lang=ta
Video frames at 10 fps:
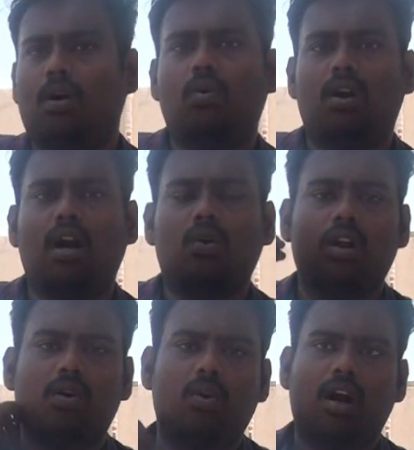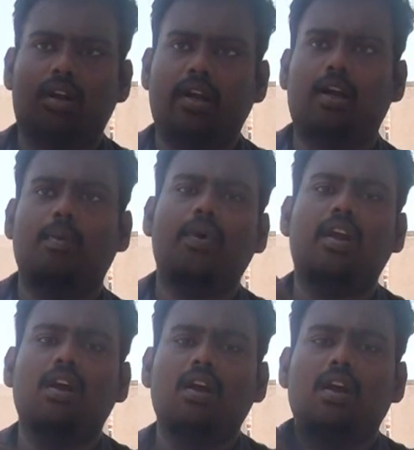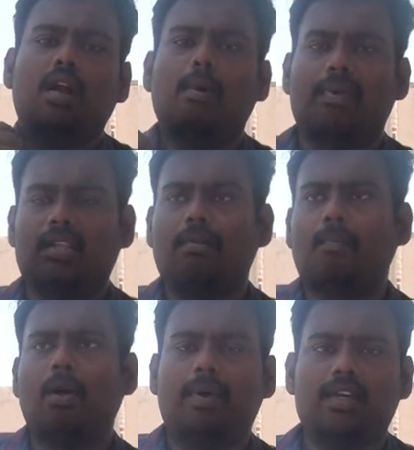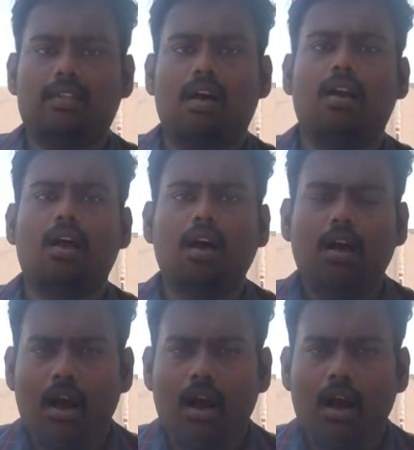ஒரு நாட்டோட ஒரு நாட்டுக்கிட்ட போய் நம்ம பிரதமர் போய் பேசுகிறாருன்னா